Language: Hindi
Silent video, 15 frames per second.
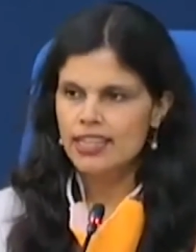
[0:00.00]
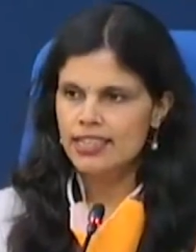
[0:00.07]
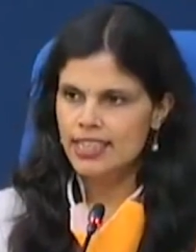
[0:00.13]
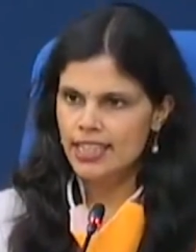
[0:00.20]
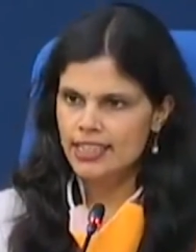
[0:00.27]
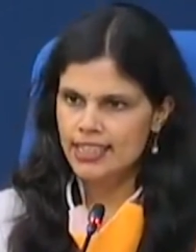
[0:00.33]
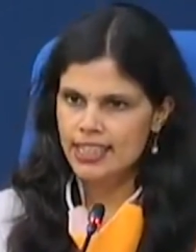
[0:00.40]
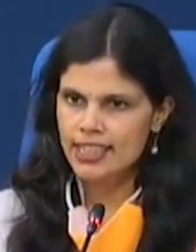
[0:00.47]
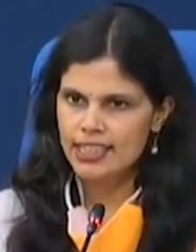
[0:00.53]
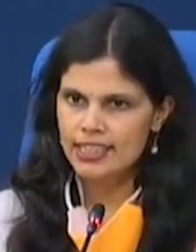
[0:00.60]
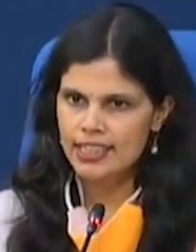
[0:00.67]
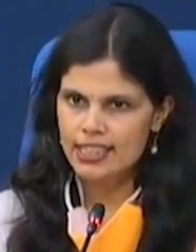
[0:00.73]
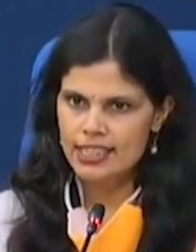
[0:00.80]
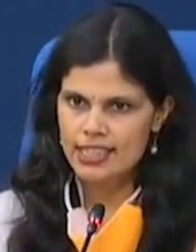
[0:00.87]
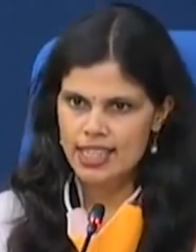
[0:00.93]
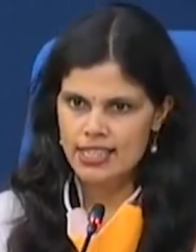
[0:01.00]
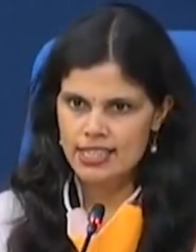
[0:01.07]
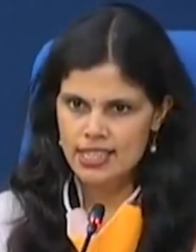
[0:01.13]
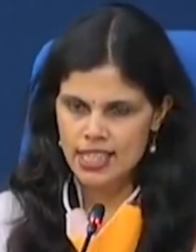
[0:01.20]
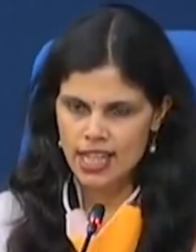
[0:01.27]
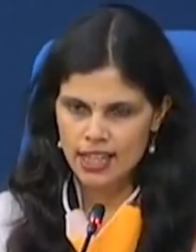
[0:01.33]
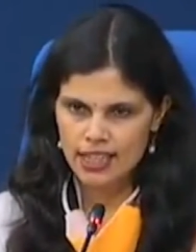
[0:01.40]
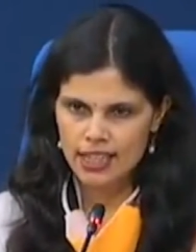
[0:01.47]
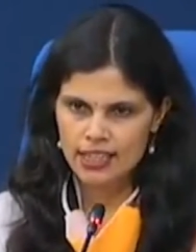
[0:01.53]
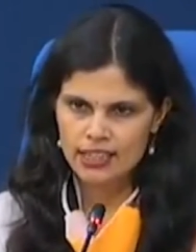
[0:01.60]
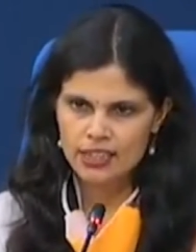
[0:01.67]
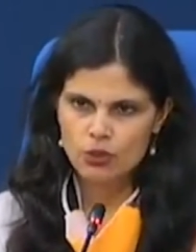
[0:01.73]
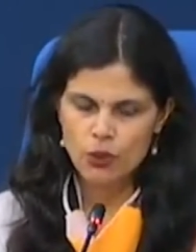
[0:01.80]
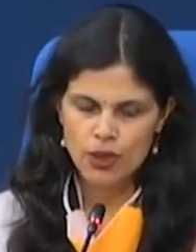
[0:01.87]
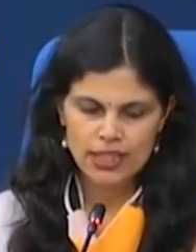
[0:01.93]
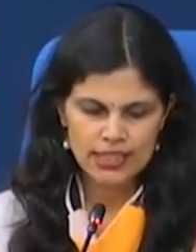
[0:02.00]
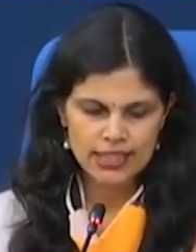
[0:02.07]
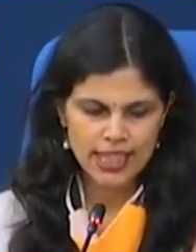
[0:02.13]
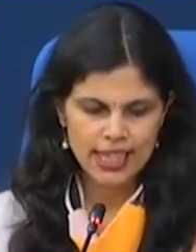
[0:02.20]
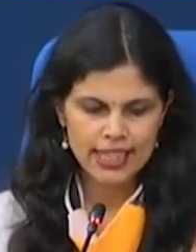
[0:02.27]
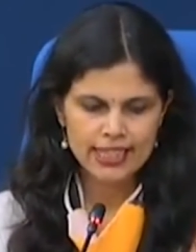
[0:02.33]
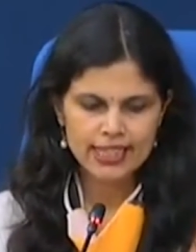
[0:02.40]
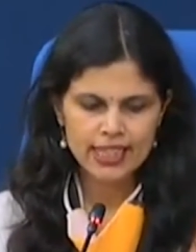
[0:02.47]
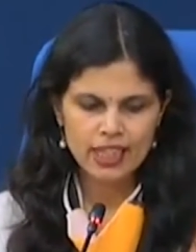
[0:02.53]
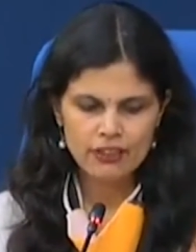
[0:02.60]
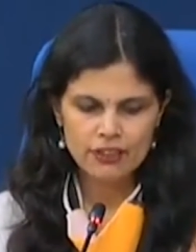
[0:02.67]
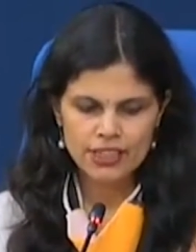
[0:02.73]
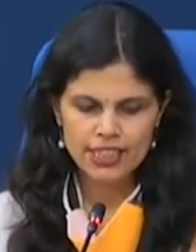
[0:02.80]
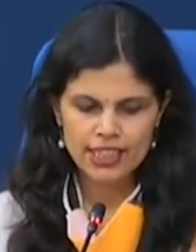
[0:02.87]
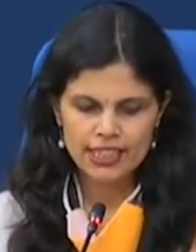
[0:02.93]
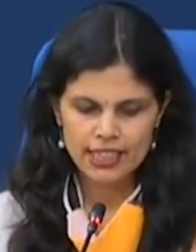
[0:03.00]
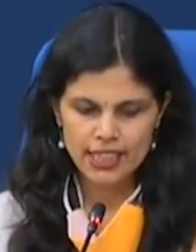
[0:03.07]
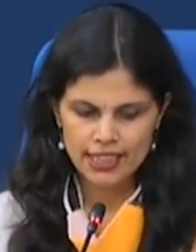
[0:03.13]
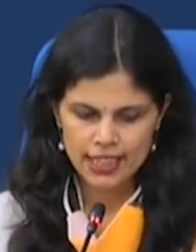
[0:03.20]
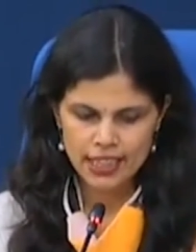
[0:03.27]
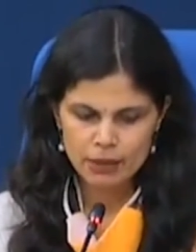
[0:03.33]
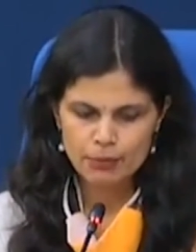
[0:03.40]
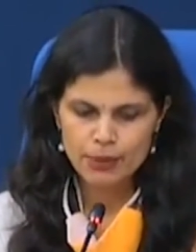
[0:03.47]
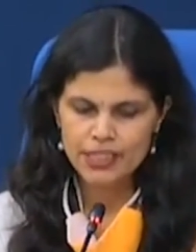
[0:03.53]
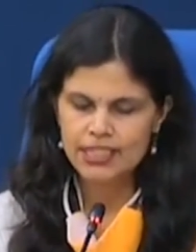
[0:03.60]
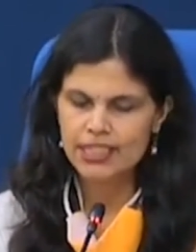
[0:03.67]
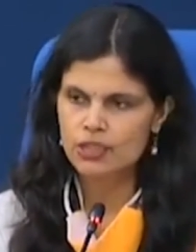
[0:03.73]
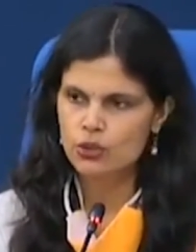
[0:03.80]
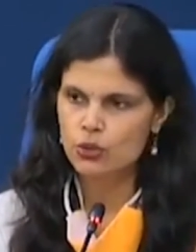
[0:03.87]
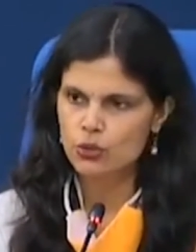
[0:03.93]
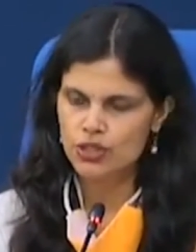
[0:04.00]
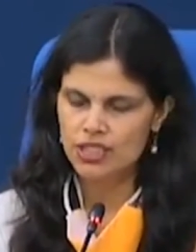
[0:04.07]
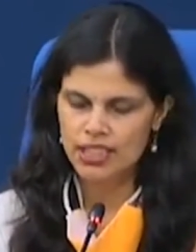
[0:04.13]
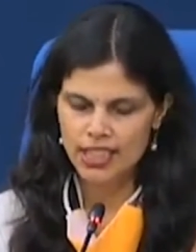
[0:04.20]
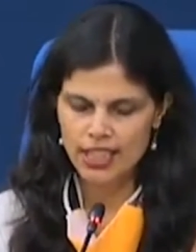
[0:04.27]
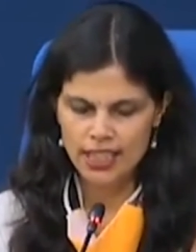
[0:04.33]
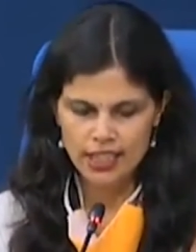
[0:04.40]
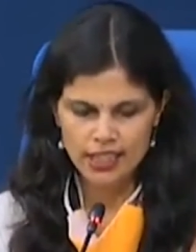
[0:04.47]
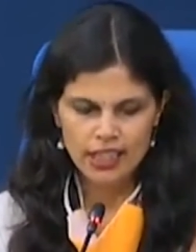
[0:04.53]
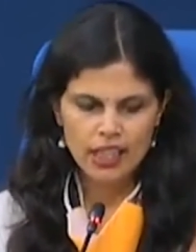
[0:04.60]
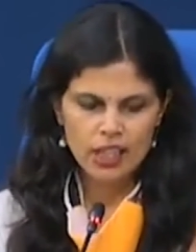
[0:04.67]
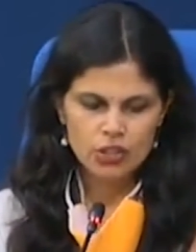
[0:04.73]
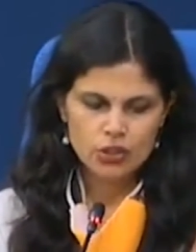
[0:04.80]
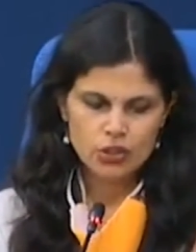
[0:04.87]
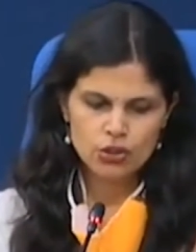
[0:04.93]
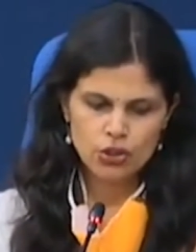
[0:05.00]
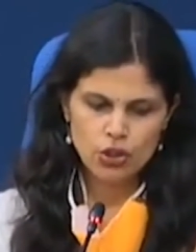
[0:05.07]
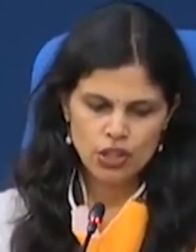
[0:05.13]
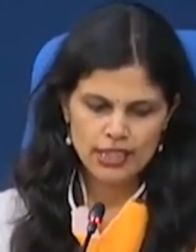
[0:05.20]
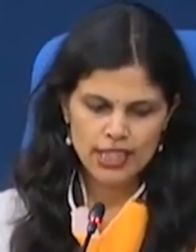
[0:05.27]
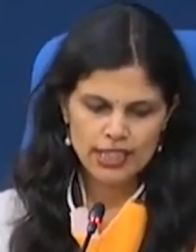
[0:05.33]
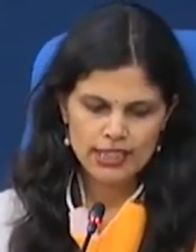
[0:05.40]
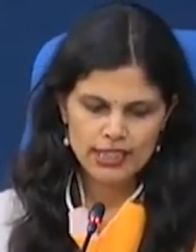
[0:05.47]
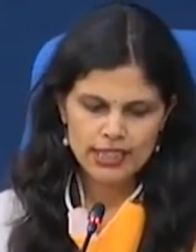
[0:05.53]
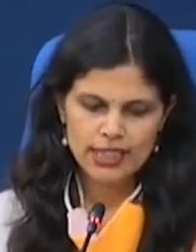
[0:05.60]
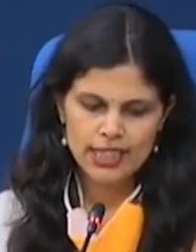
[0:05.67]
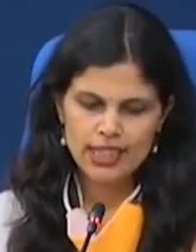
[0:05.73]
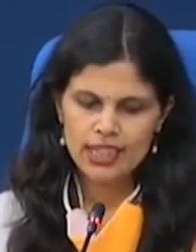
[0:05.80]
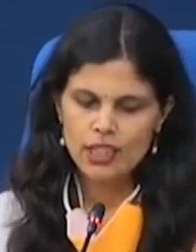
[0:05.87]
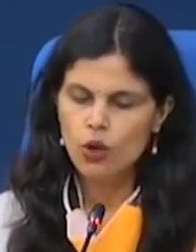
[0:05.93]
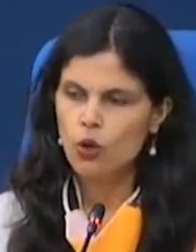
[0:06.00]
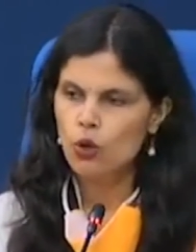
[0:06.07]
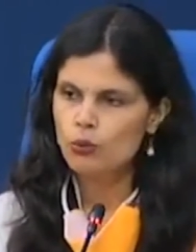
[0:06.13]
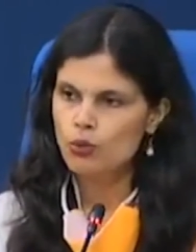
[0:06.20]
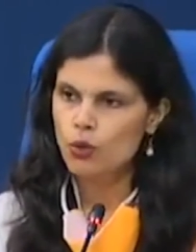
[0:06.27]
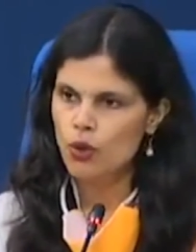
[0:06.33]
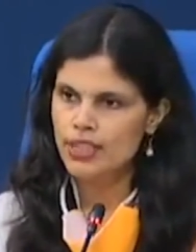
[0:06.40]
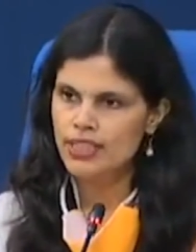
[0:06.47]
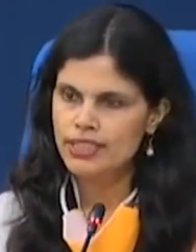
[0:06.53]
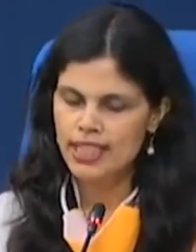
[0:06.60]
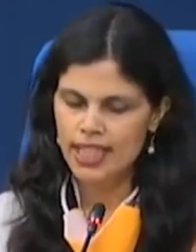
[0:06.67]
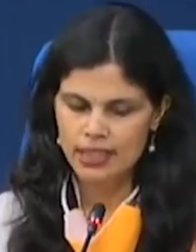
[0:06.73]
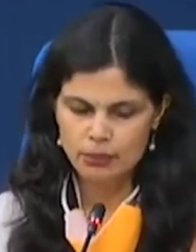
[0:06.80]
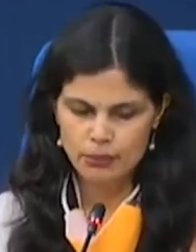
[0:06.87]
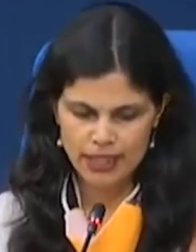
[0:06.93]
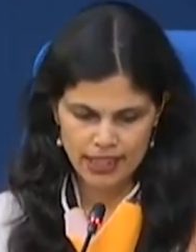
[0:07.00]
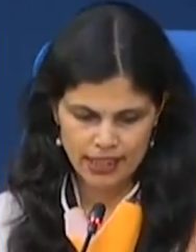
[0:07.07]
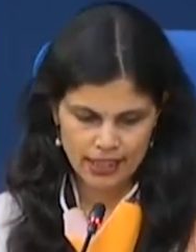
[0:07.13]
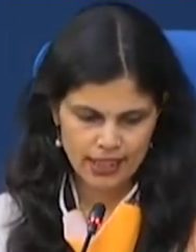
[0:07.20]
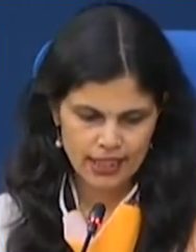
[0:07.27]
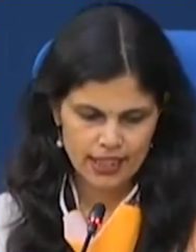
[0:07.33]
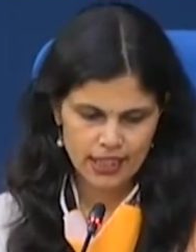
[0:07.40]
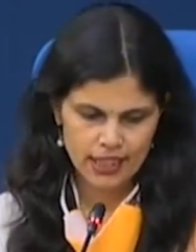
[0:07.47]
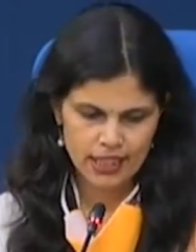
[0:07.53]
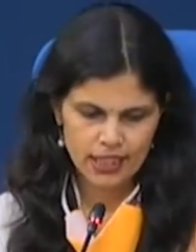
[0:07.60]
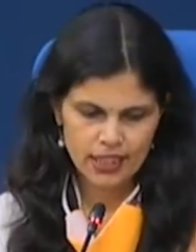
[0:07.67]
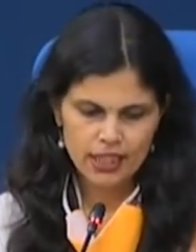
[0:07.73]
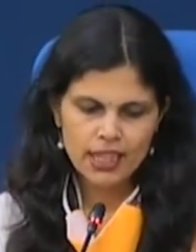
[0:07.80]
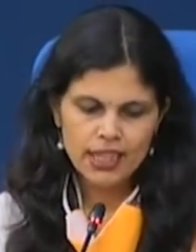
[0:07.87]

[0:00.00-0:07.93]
यदि इन्हें संस्थागत क्वारंटाइन की आवश्यकता नहीं प्रतीत होती है तो चौदह दिन के लिए होम क्वारंटाइन में रखेंगे